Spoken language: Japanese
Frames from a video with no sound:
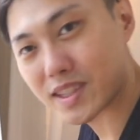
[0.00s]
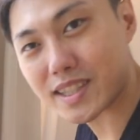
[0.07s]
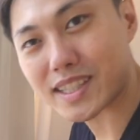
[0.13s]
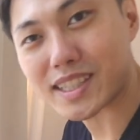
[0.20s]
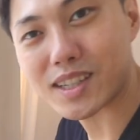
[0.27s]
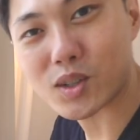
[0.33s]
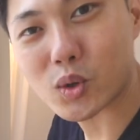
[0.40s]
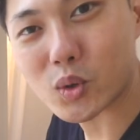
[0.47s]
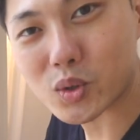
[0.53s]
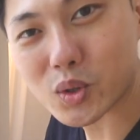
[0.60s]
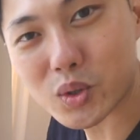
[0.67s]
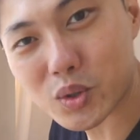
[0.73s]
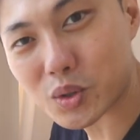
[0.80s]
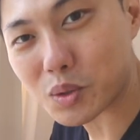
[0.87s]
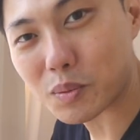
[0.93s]
なんかこう
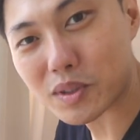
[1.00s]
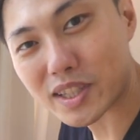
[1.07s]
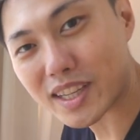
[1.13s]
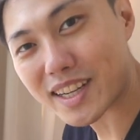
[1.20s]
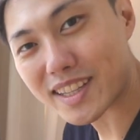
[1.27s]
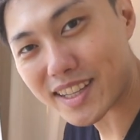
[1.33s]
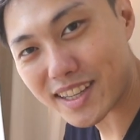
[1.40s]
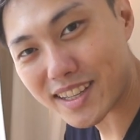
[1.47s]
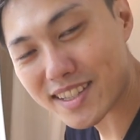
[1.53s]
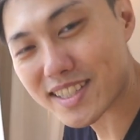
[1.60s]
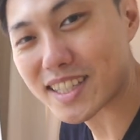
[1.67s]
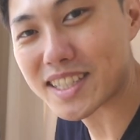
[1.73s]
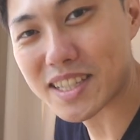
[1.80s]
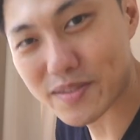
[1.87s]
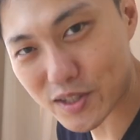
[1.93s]
取っとくのもったいないで
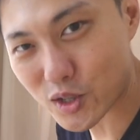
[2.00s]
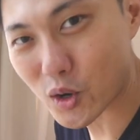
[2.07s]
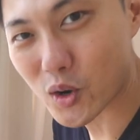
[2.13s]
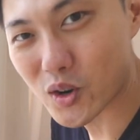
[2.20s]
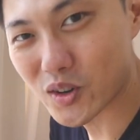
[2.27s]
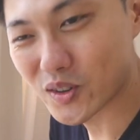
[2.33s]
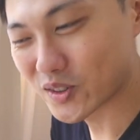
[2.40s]
使っちゃいましょ